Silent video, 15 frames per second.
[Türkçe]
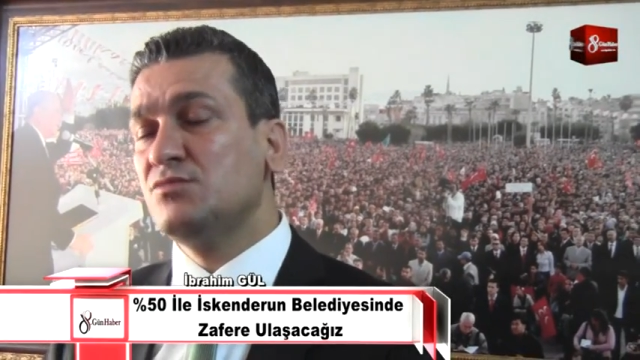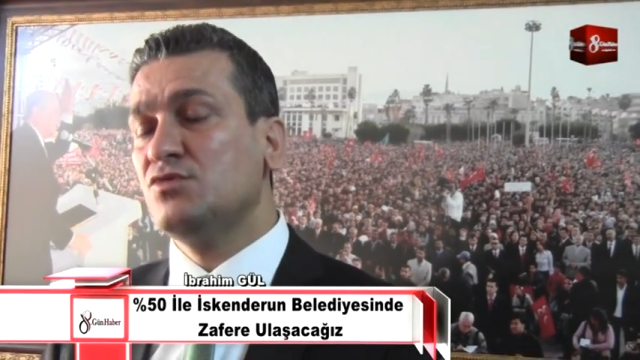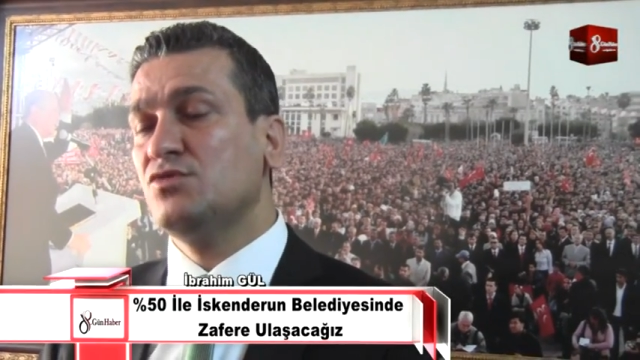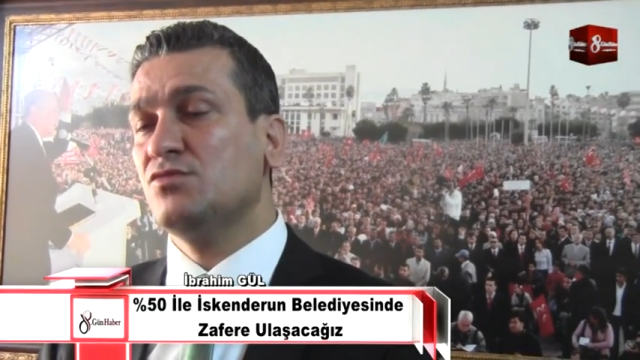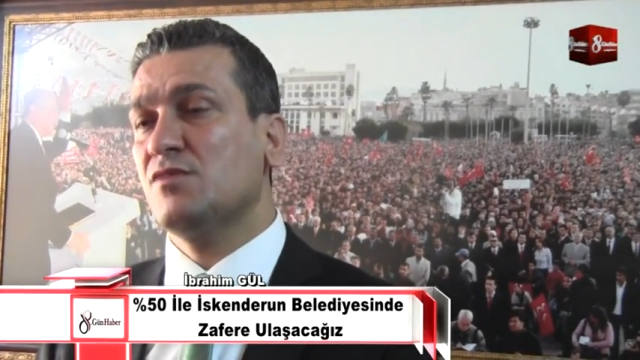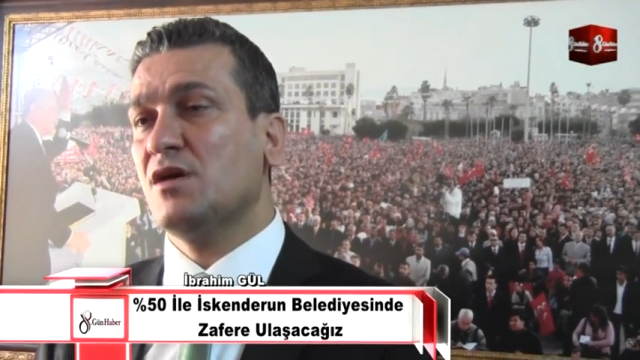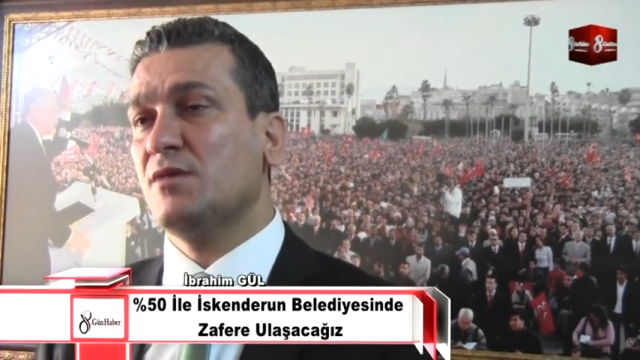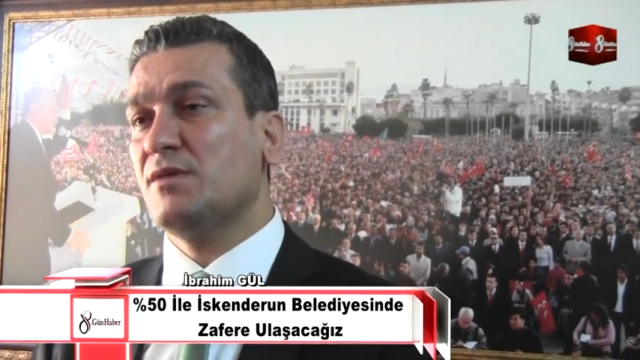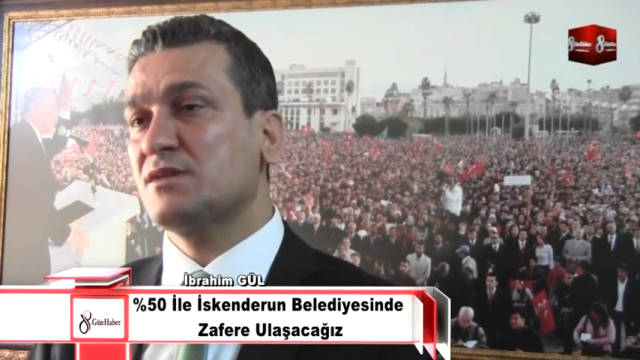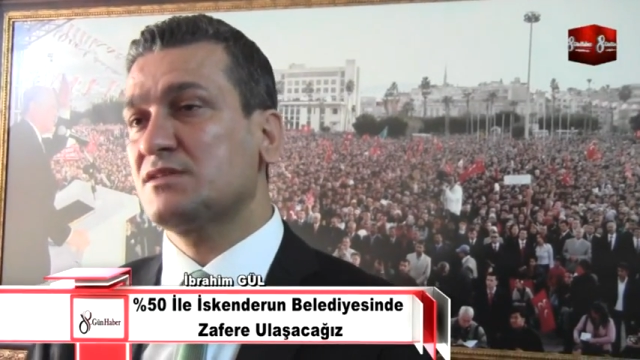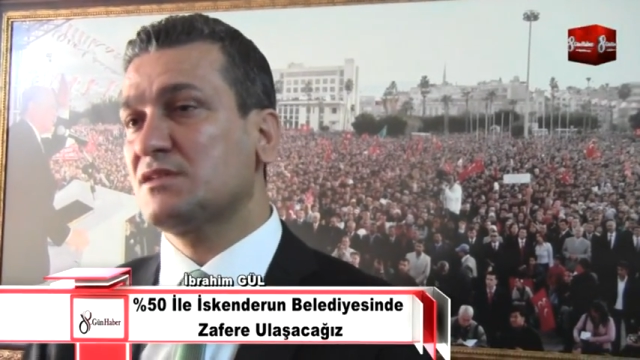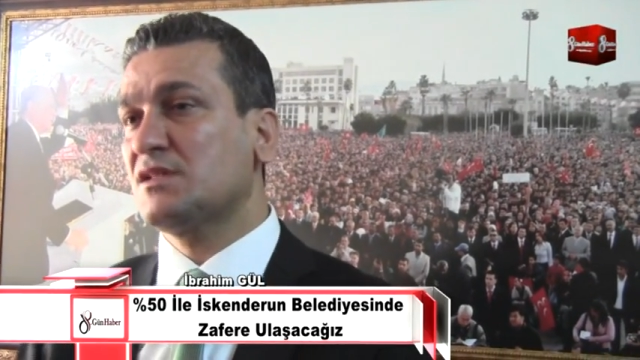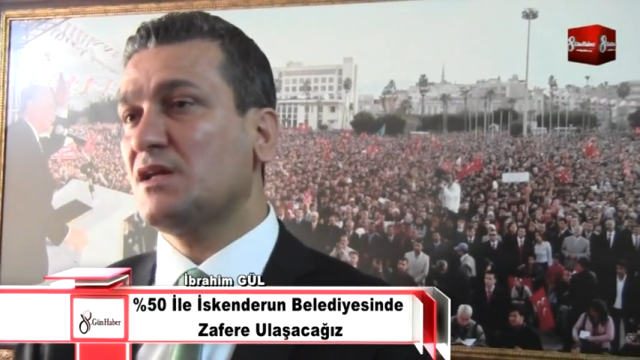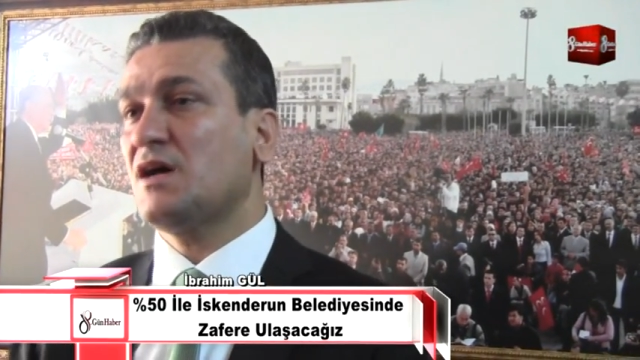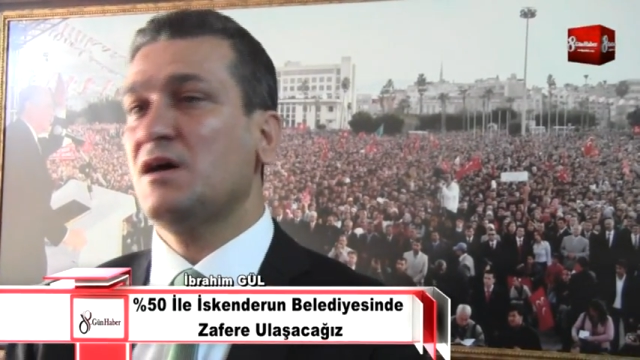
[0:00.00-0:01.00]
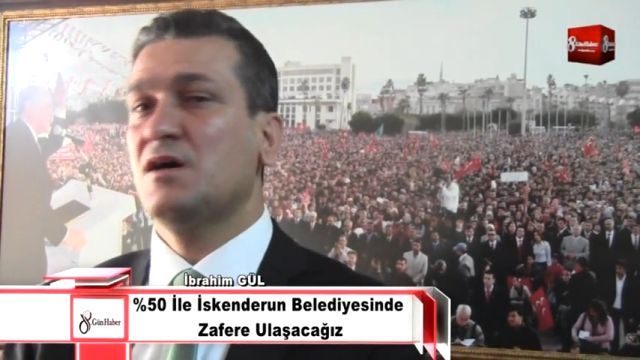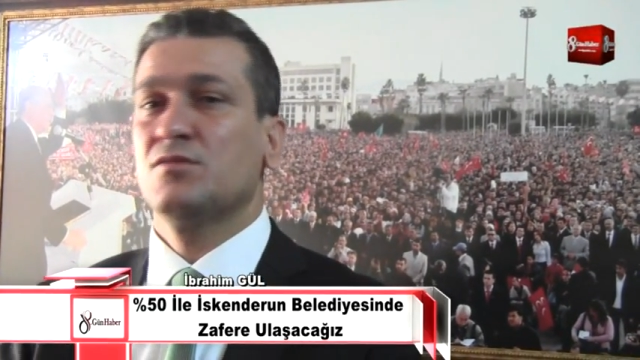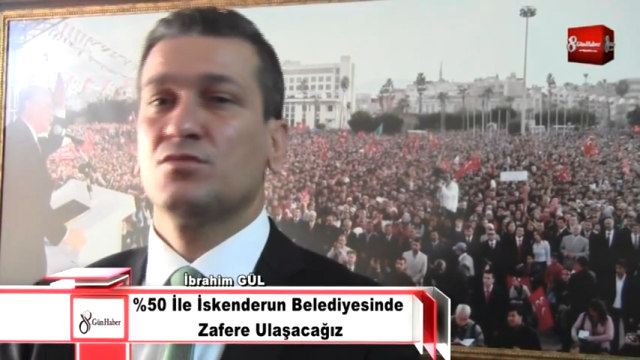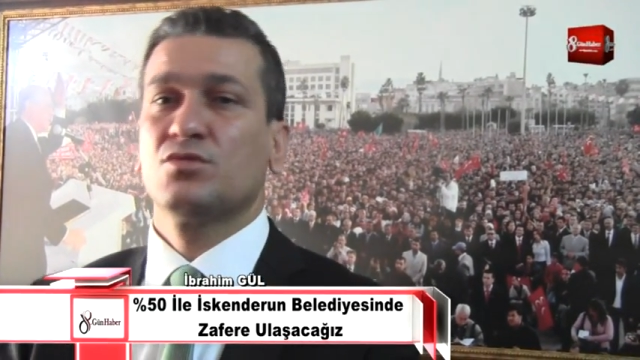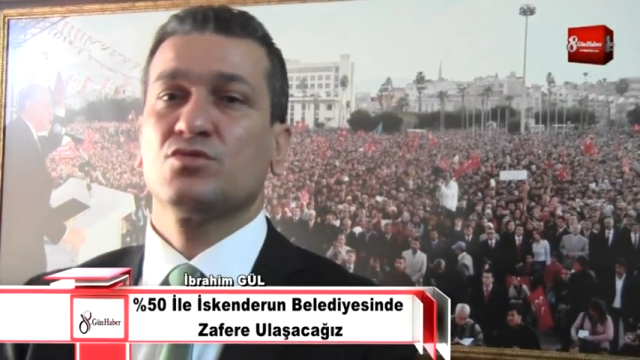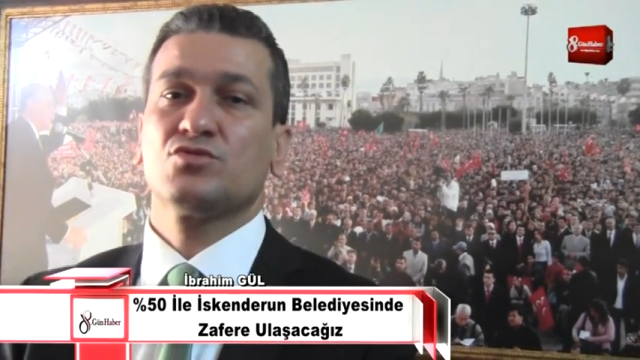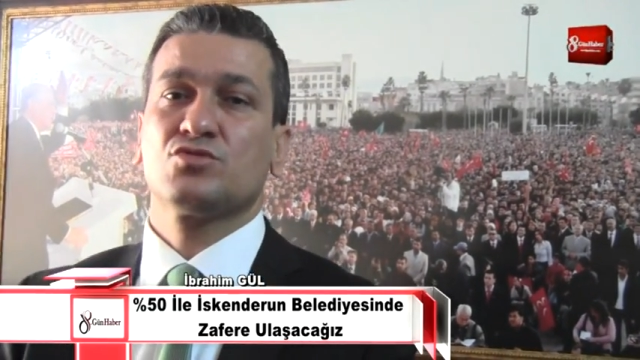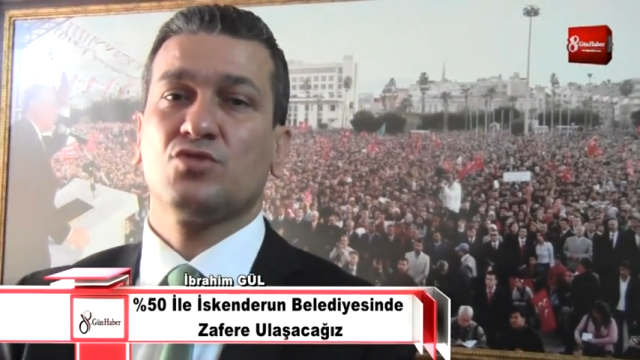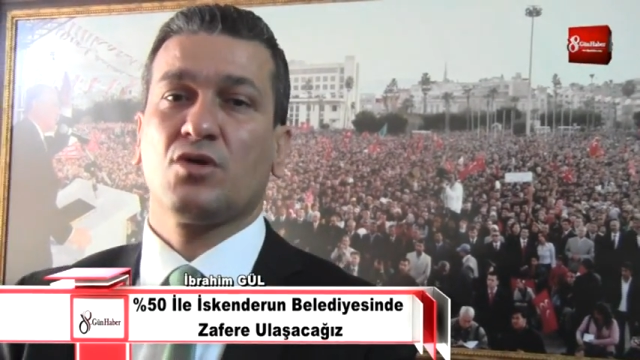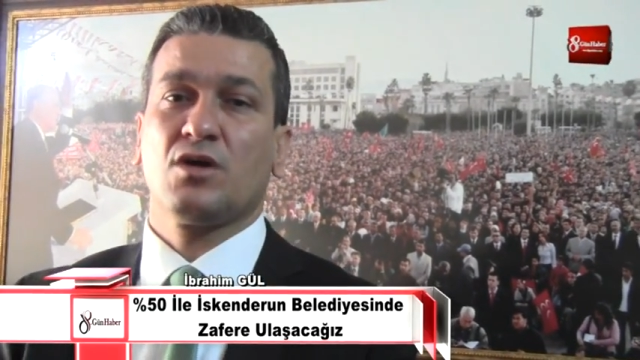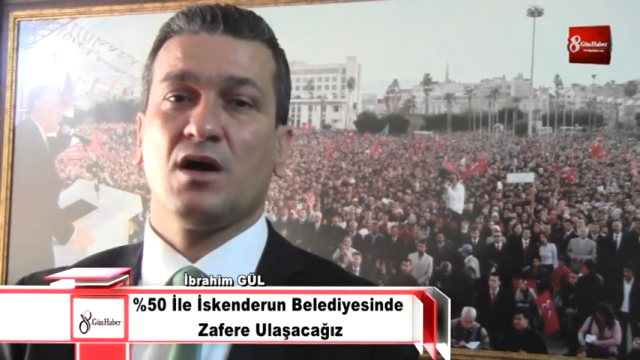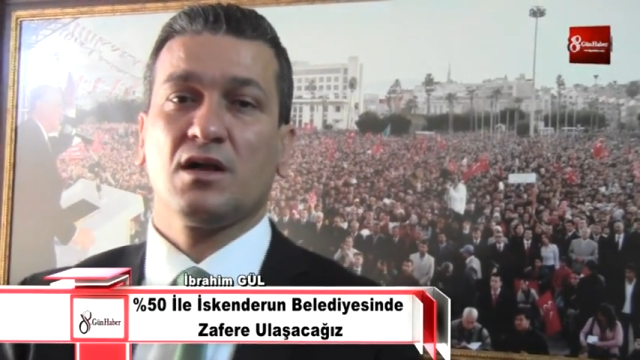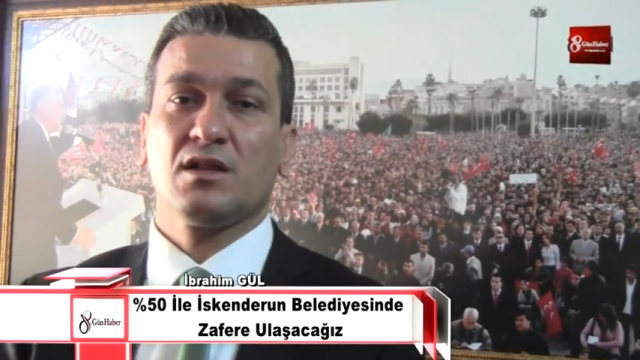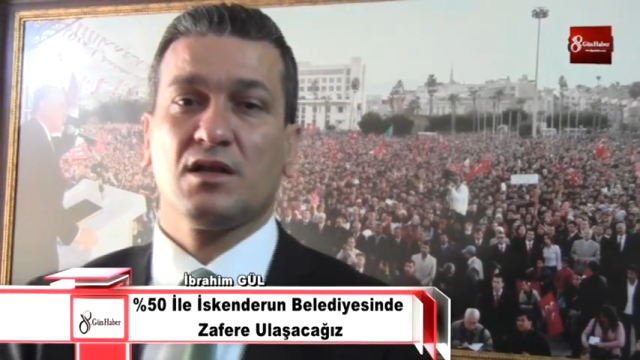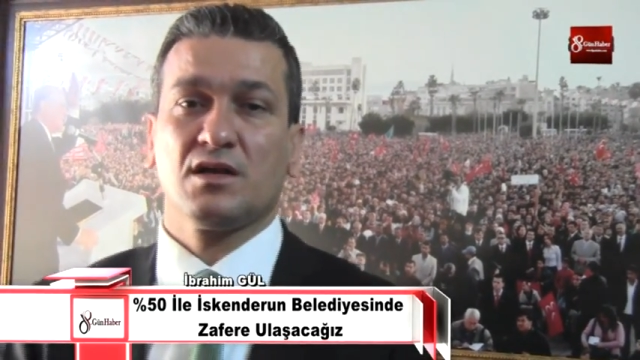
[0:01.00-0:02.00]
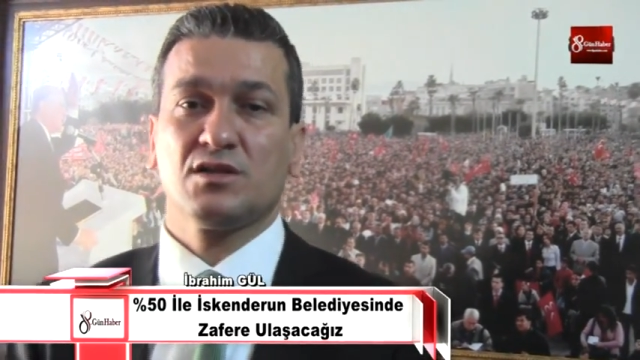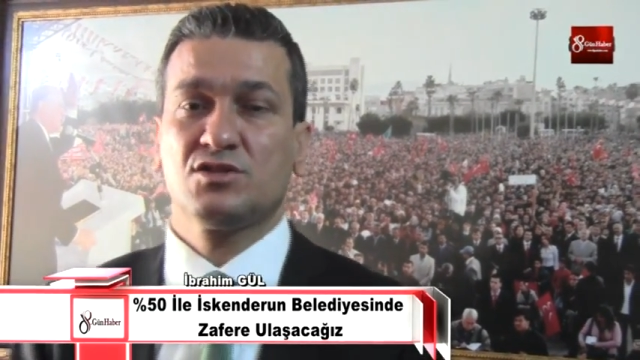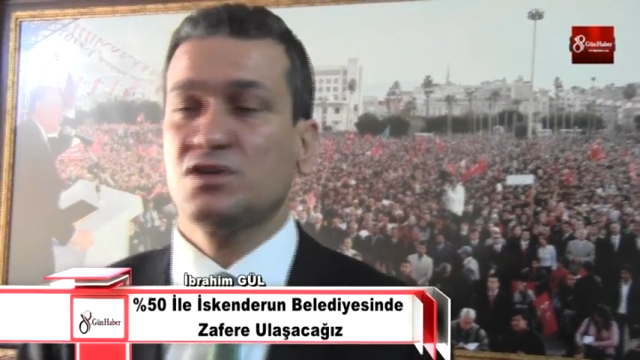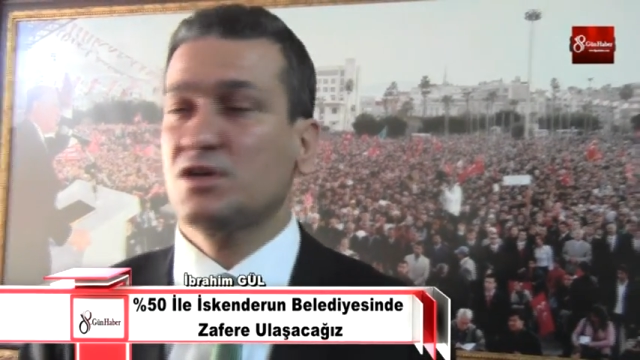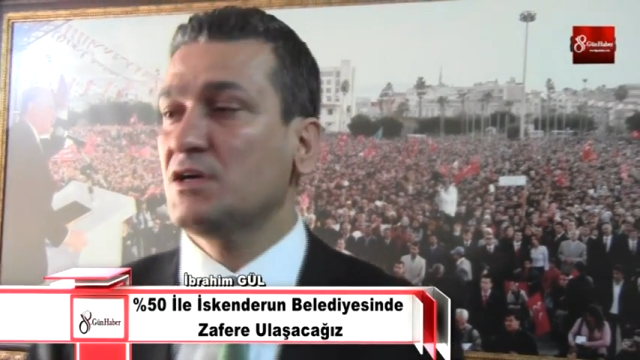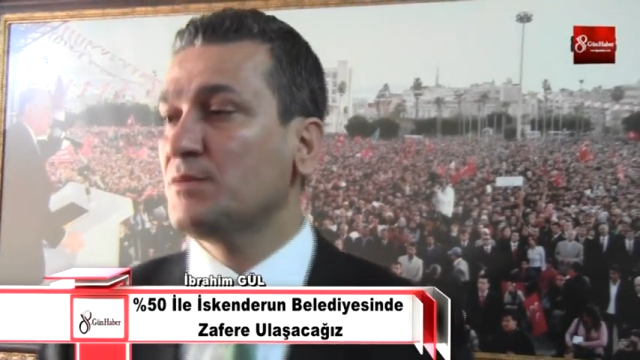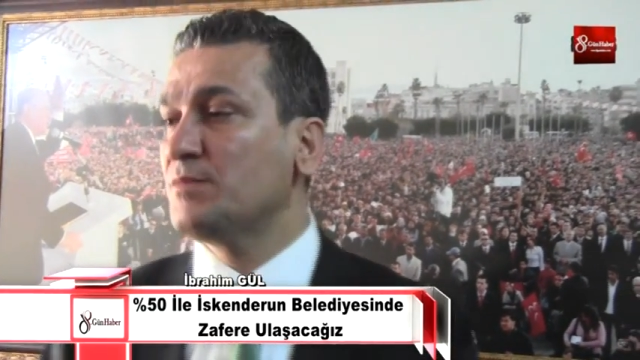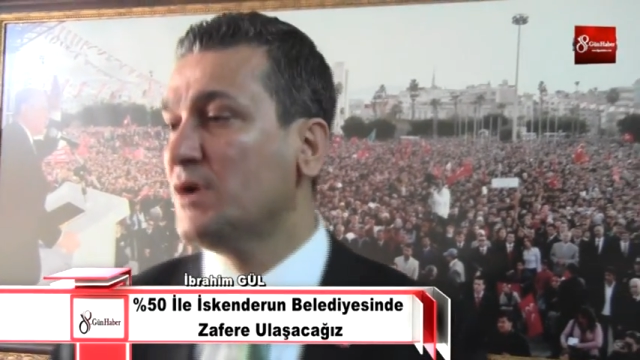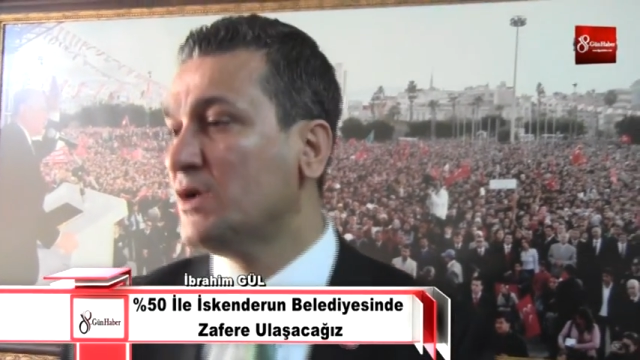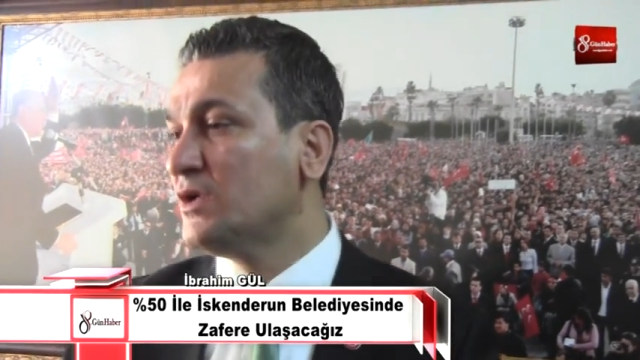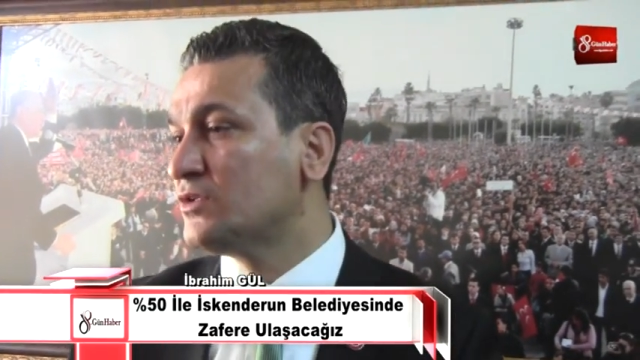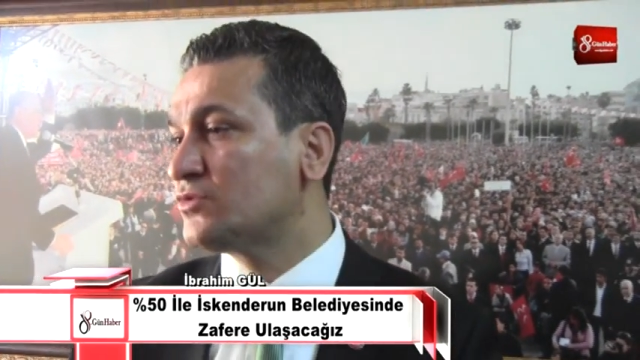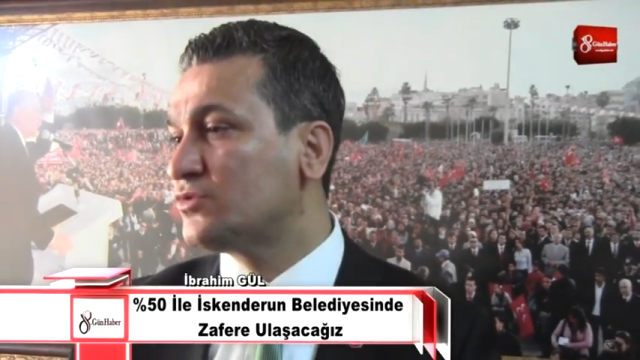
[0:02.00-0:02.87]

Kim düğmeye bastı da bugün sokaklara çıkıp